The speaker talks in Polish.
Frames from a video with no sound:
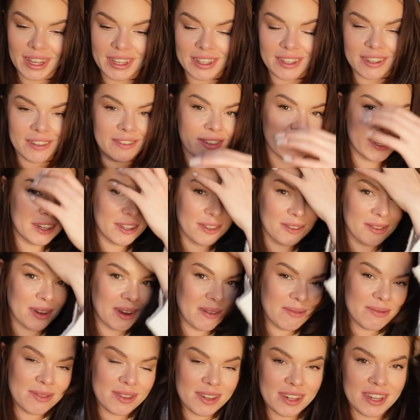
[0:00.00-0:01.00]

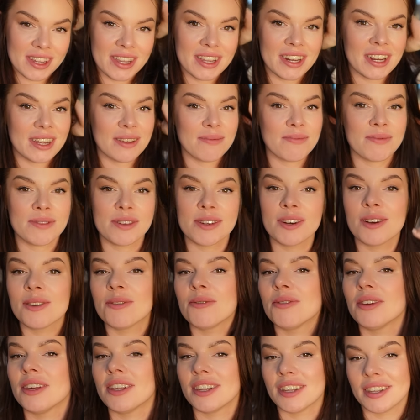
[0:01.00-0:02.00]
stwierdziłam, że teraz
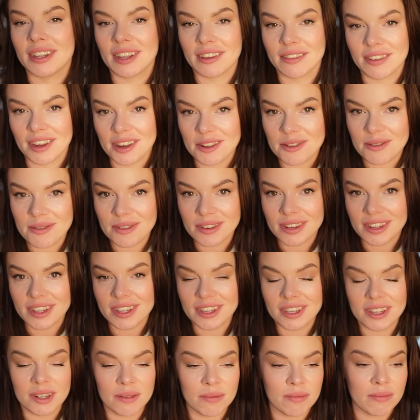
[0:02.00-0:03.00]
przygotuję się na wieczór
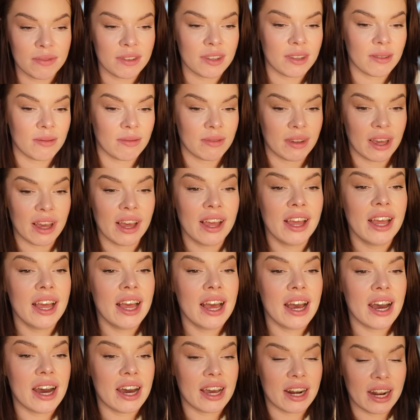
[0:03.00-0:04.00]
i zrobimy sobie
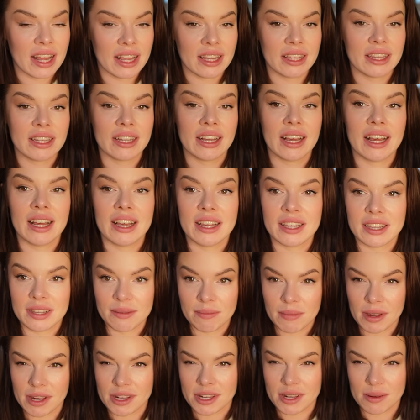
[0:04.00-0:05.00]
randkę z
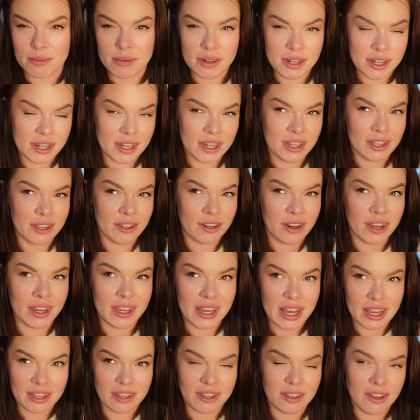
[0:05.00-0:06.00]
mężem. Jeszcze jest trochę
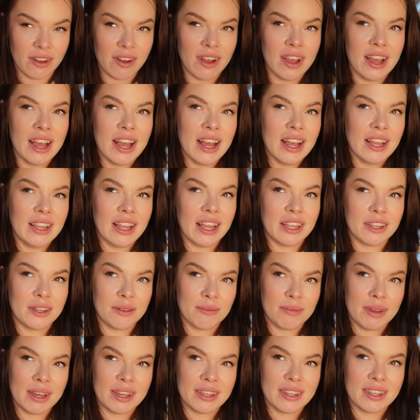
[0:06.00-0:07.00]
jasno.
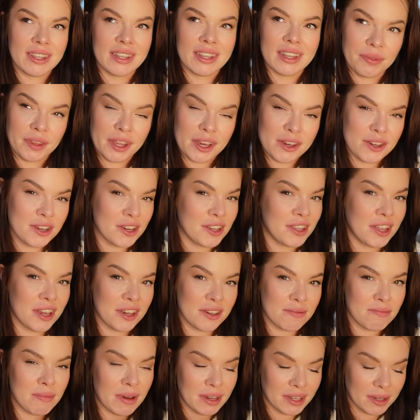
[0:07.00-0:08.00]
Natomiast Krzyś
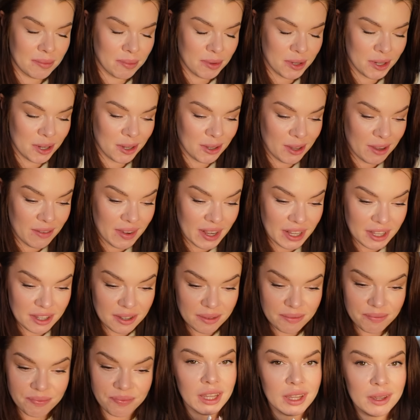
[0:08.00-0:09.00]
też ma się przygotować
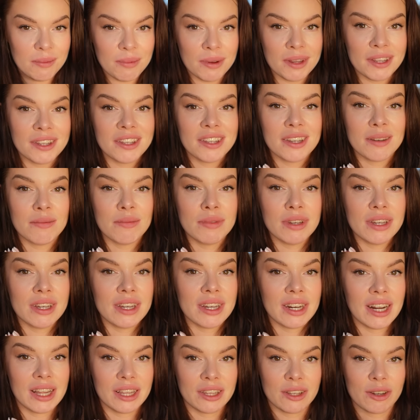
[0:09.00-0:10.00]
i będziemy
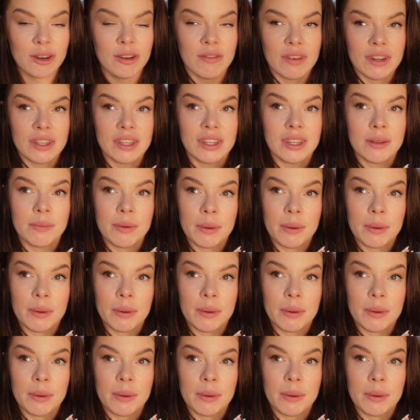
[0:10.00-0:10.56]
randkować. Nie